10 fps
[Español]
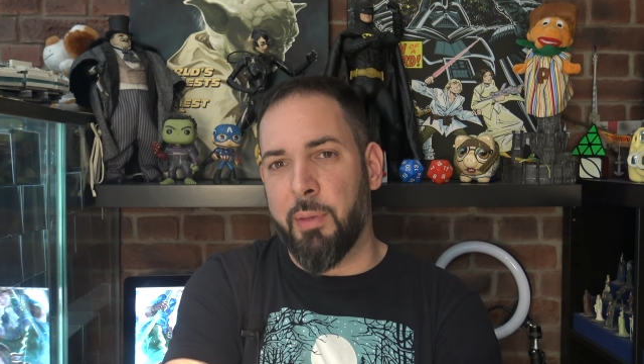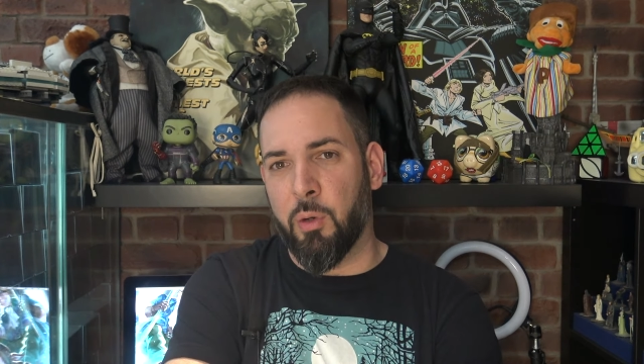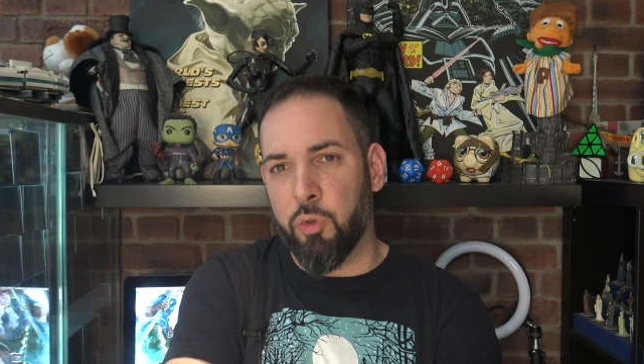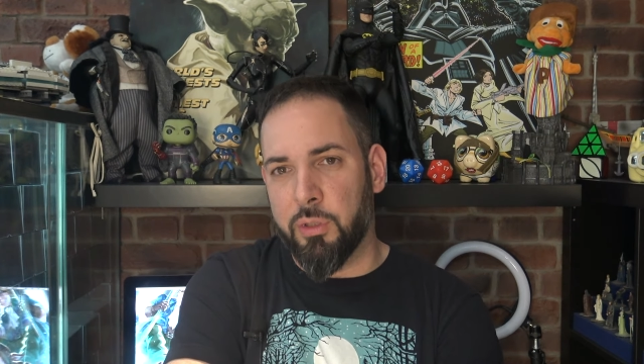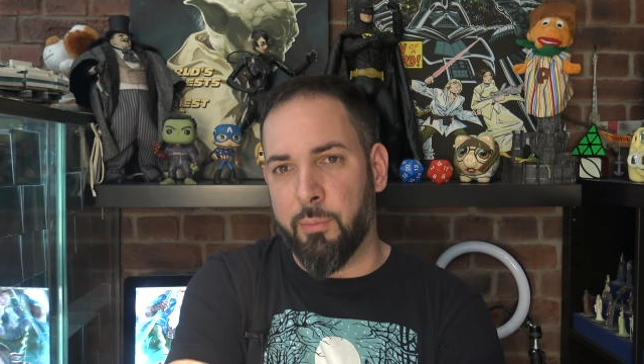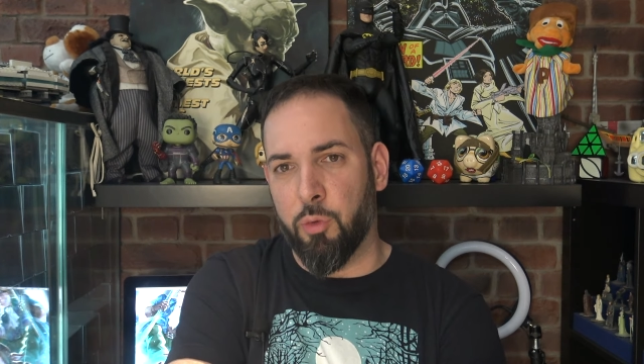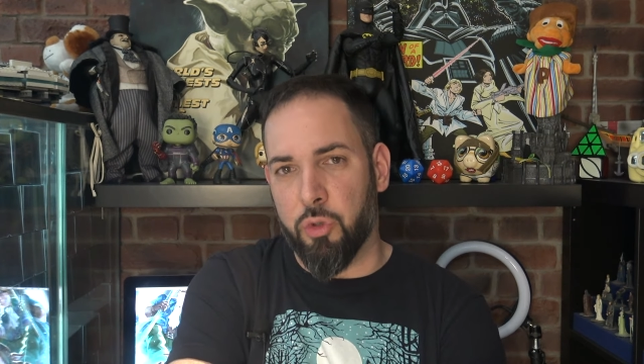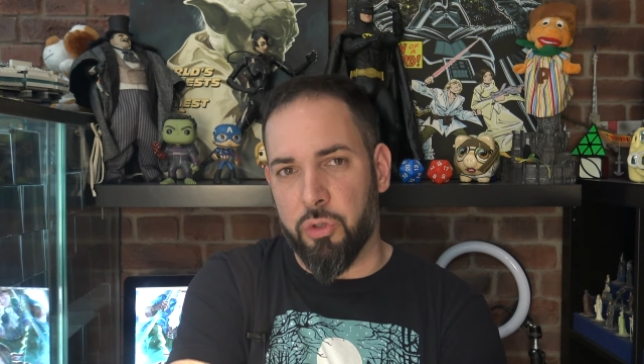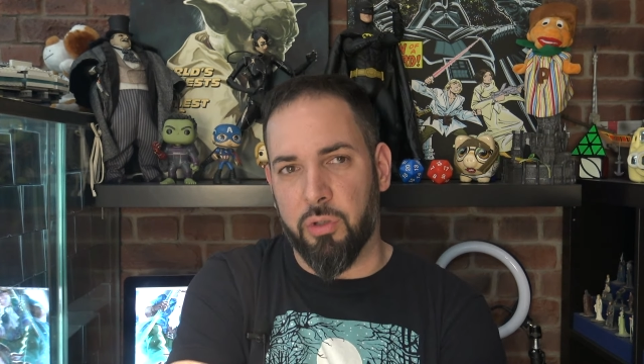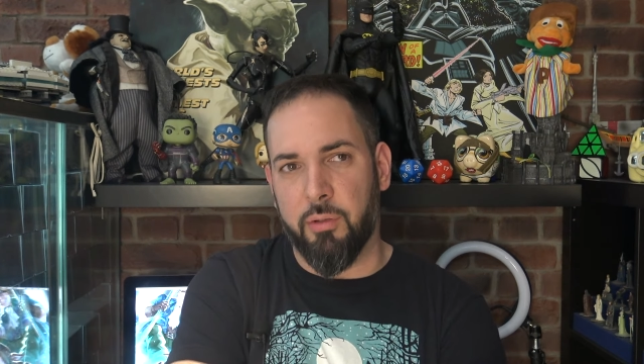me gusta
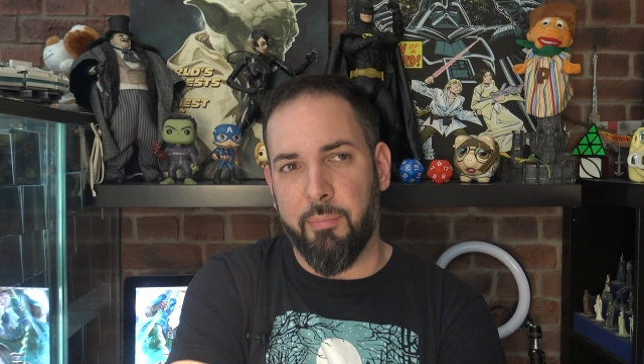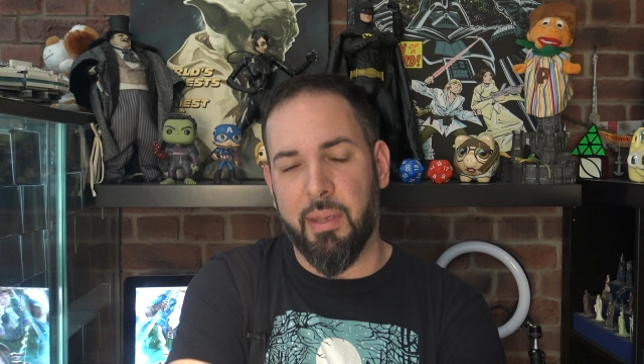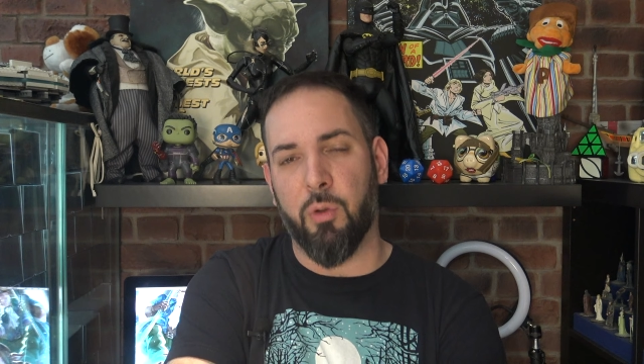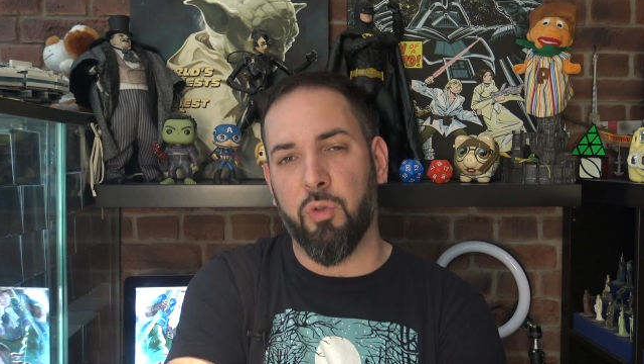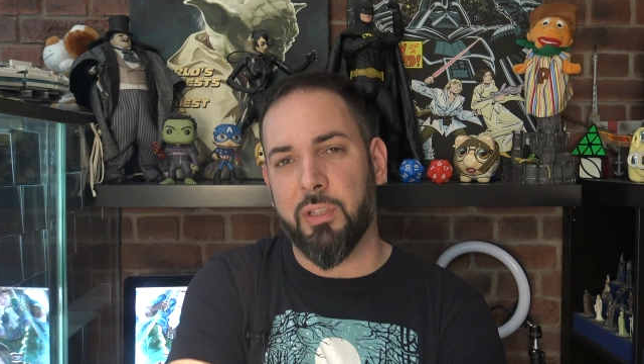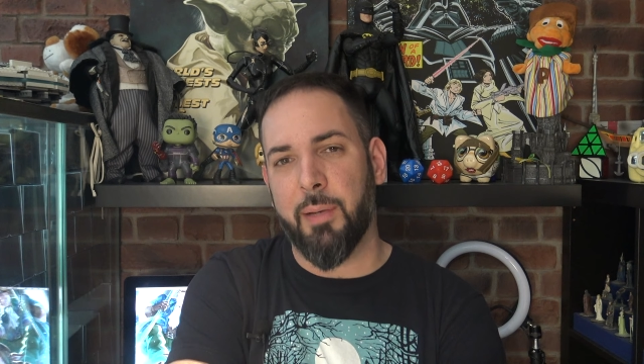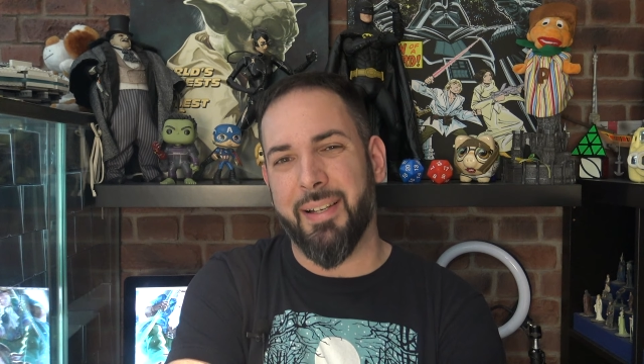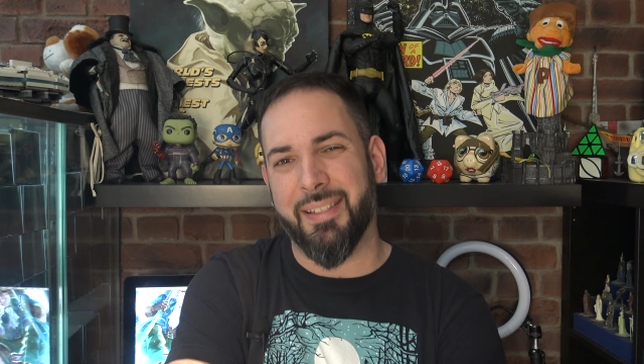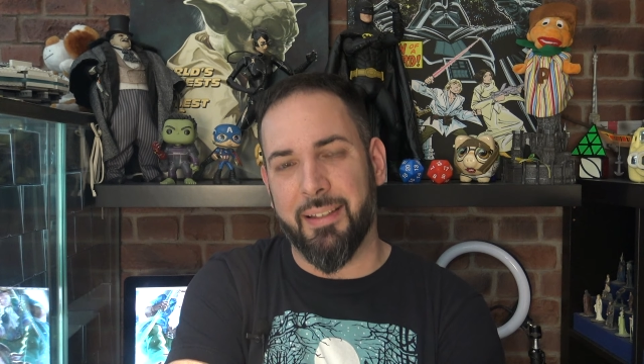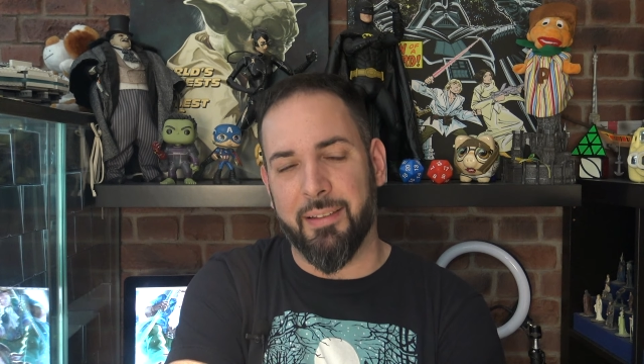mucho, me gusta
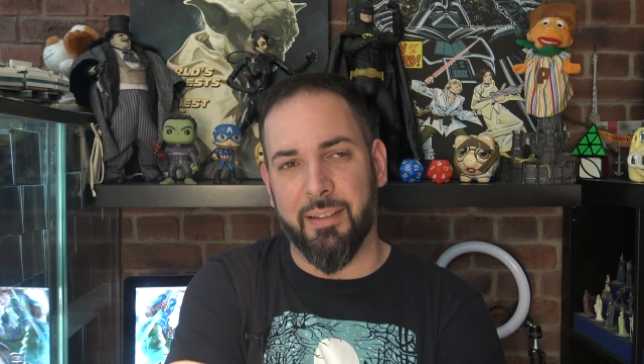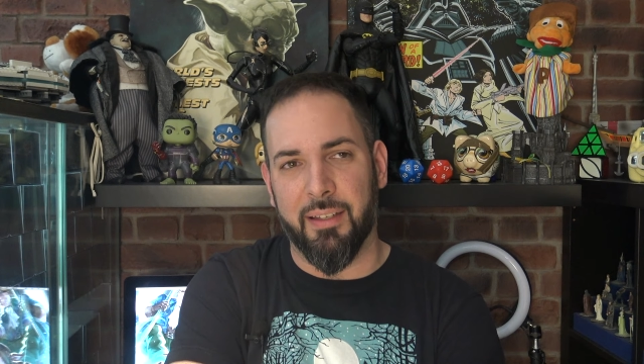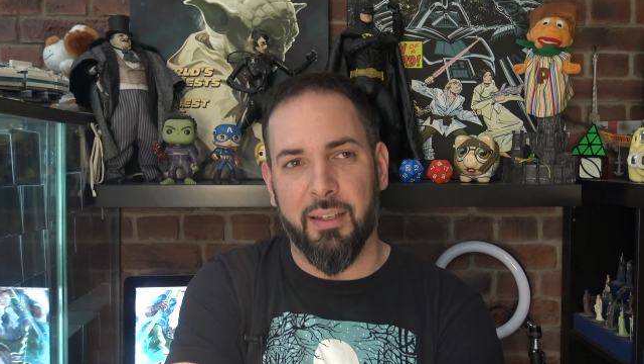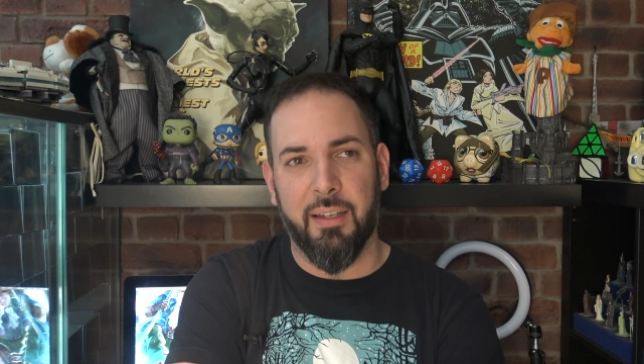bastante.